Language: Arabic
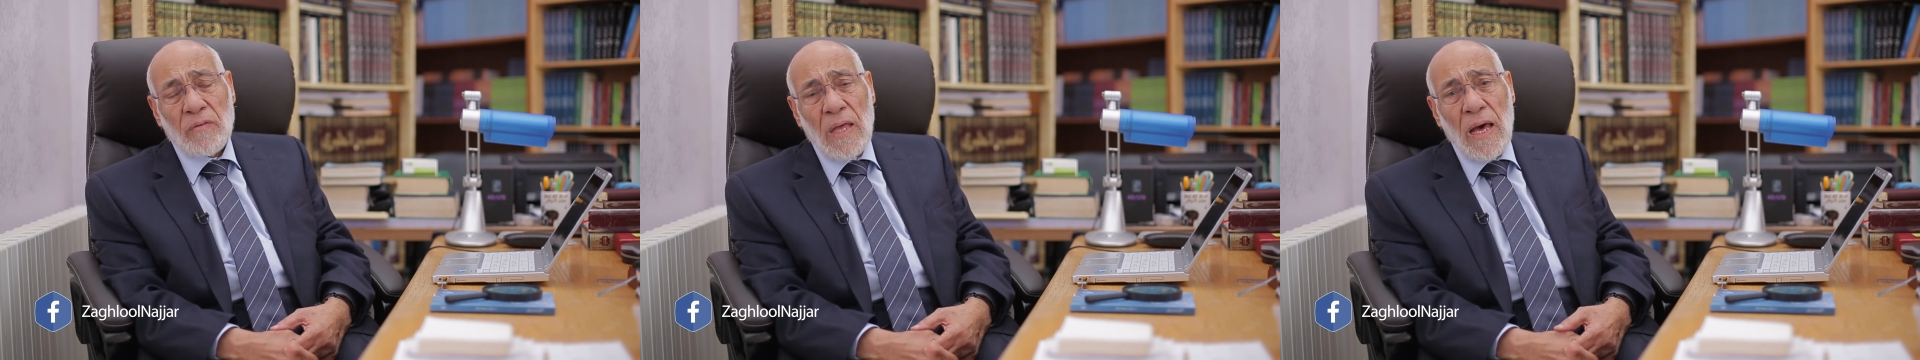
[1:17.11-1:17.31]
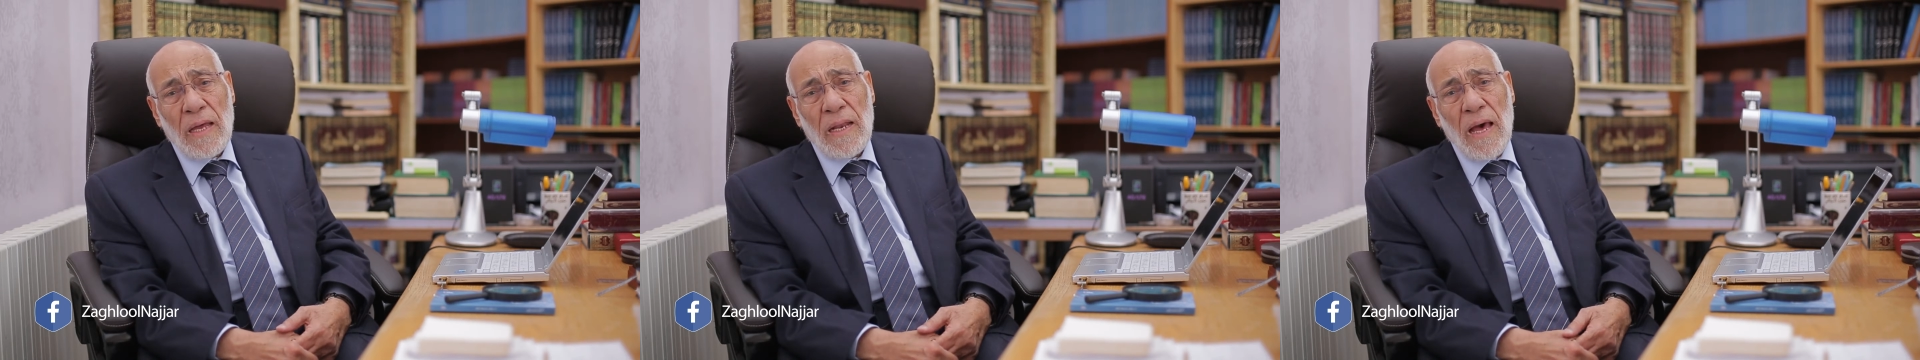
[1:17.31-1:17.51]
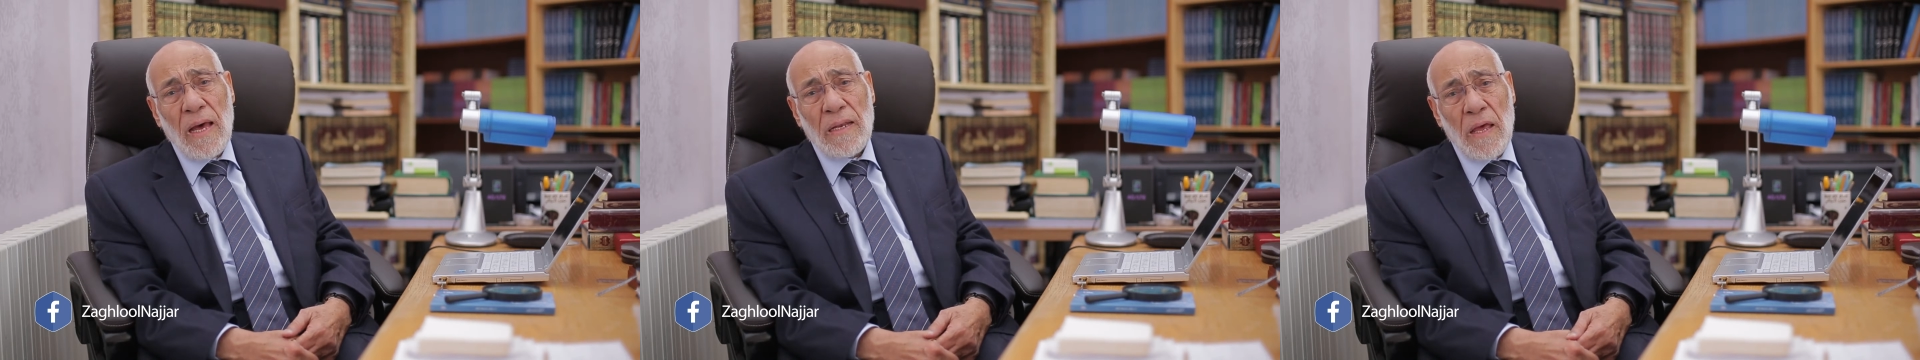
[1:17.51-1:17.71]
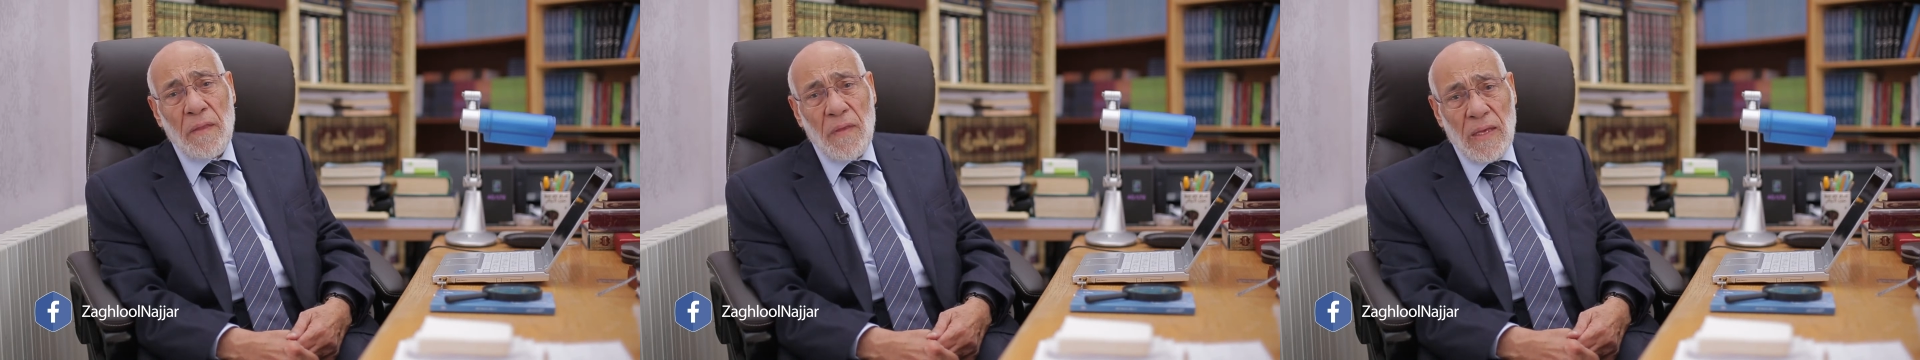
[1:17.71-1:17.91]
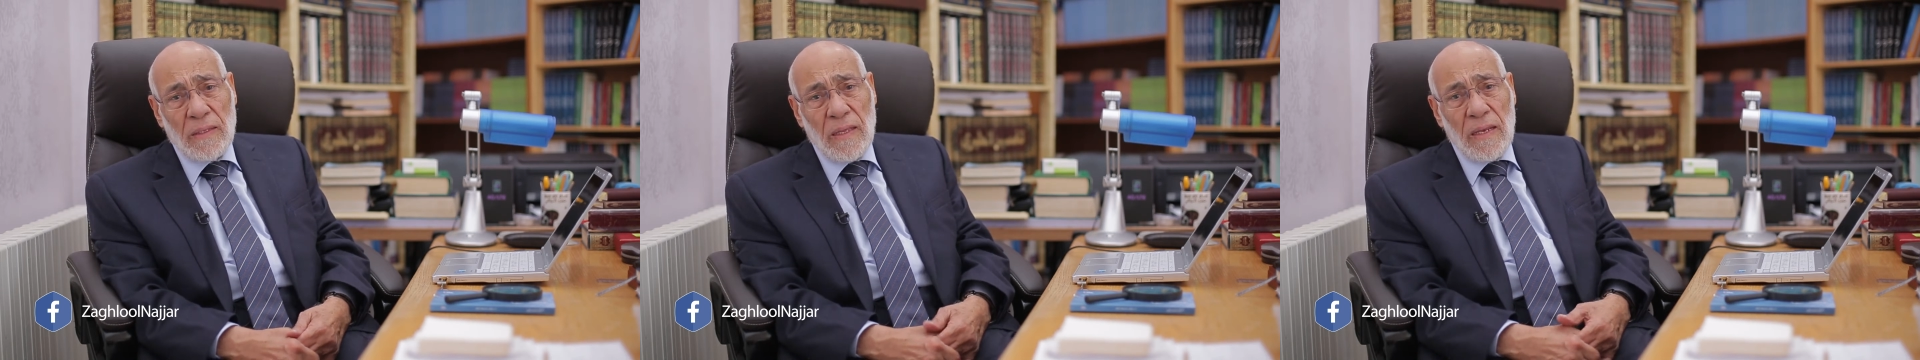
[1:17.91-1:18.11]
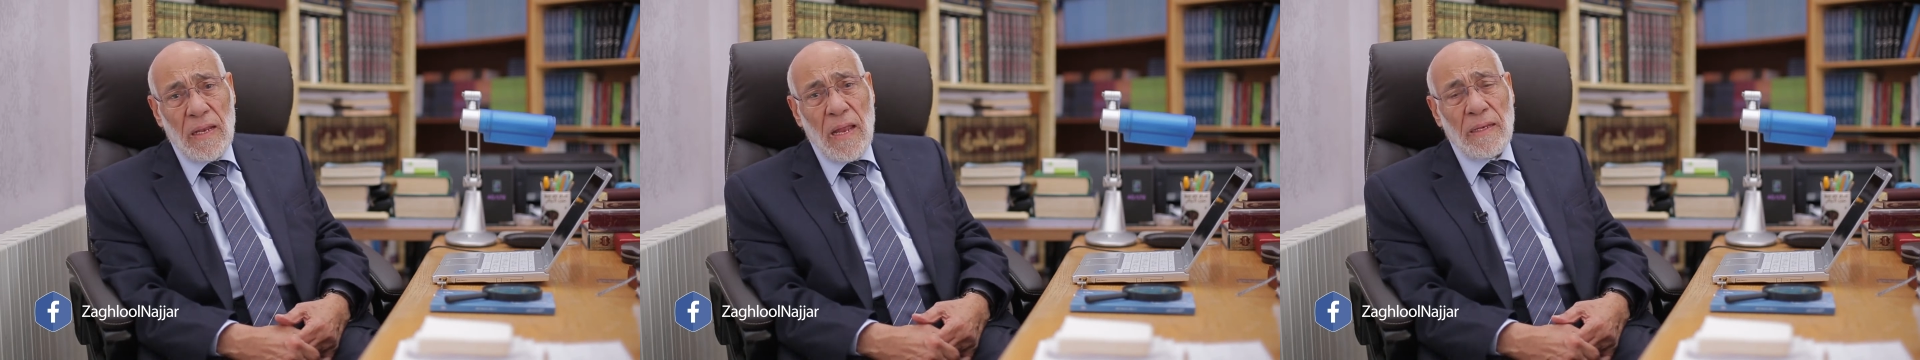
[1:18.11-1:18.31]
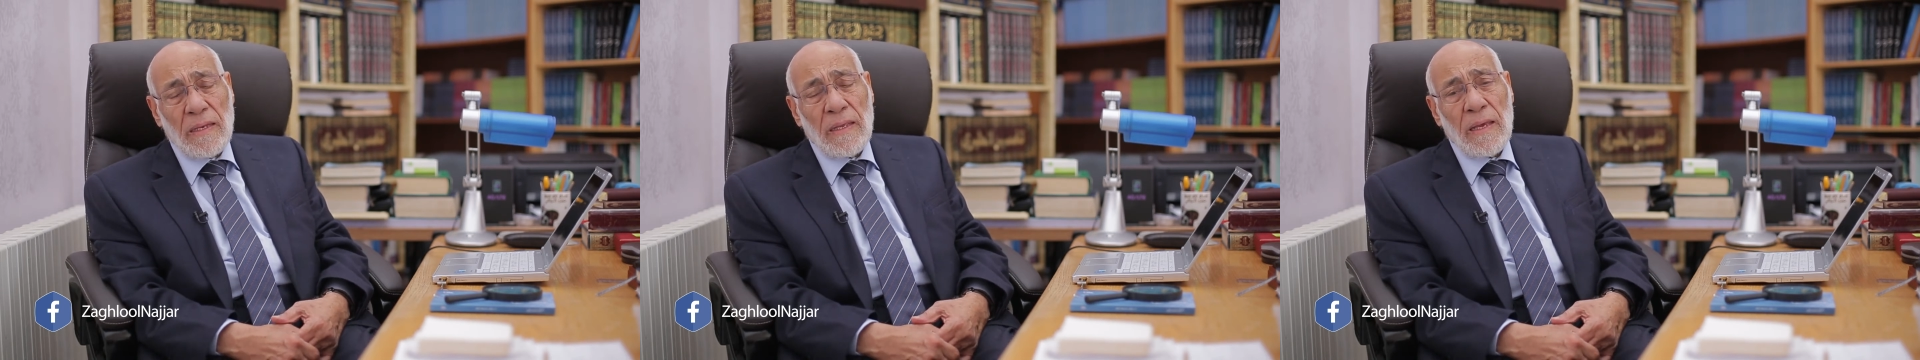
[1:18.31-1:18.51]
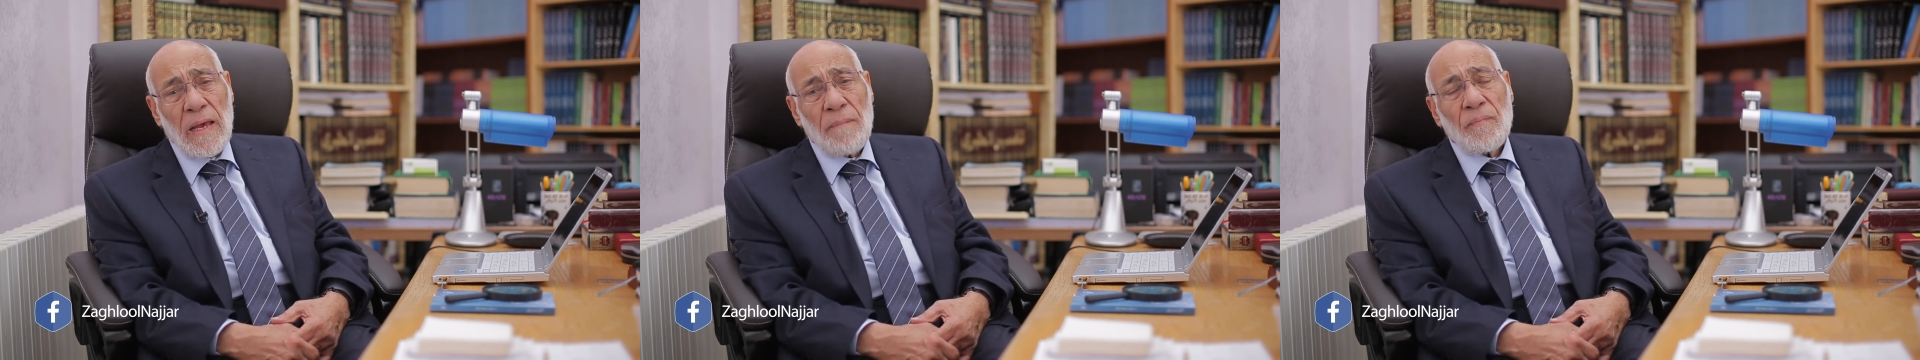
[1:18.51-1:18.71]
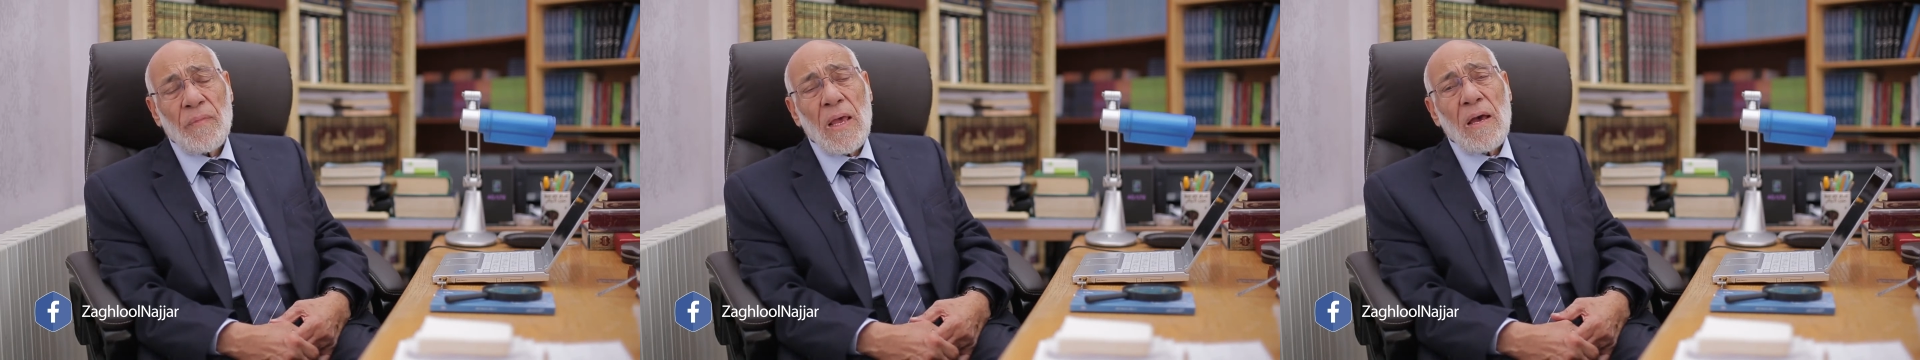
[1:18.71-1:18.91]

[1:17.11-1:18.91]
وتعالى على ذاته العليه